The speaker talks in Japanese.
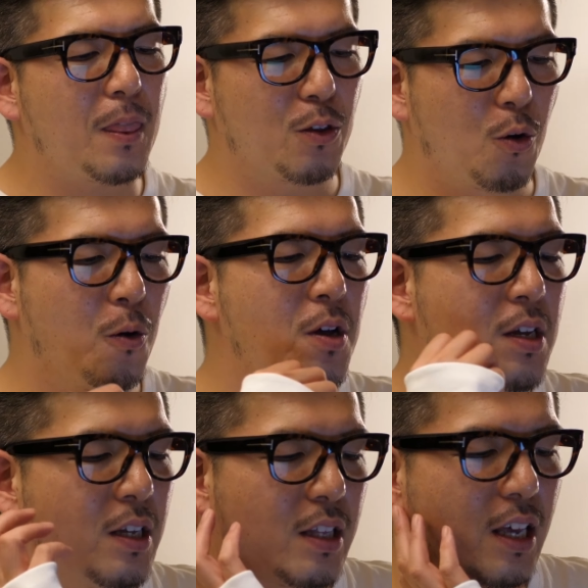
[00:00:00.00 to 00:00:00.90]
そ
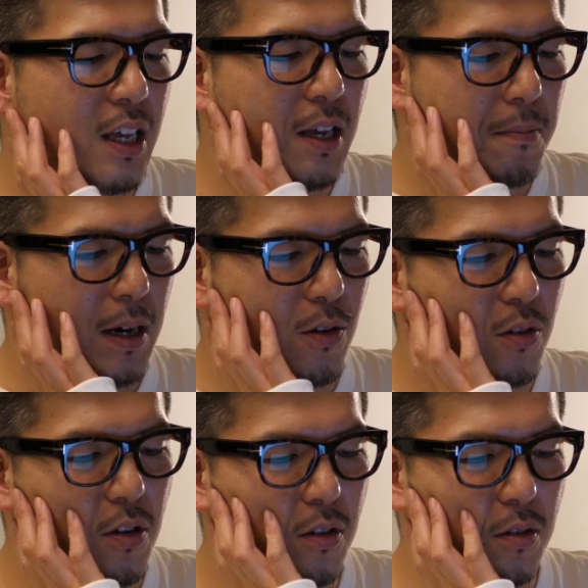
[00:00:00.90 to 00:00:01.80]
うで、まあこ
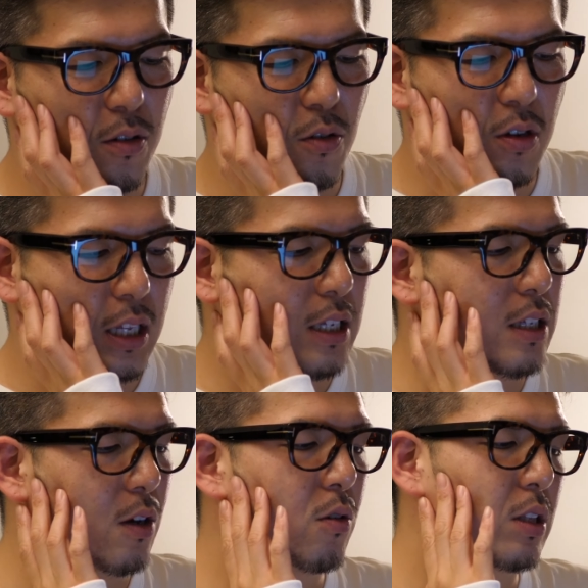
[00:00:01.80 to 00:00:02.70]
の動画です
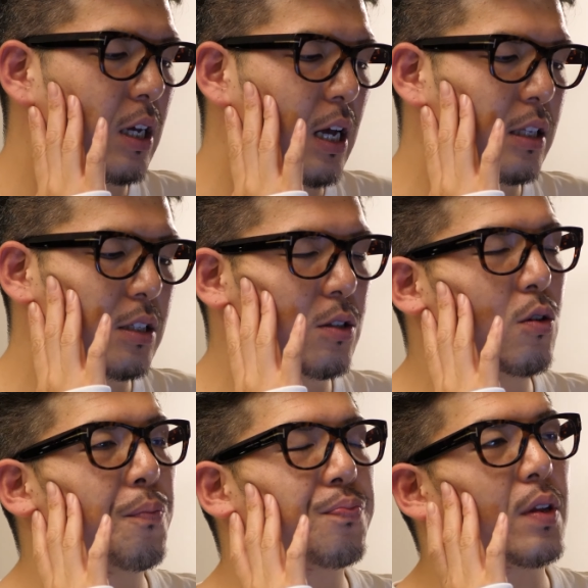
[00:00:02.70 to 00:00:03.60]
ね、こういった感じの、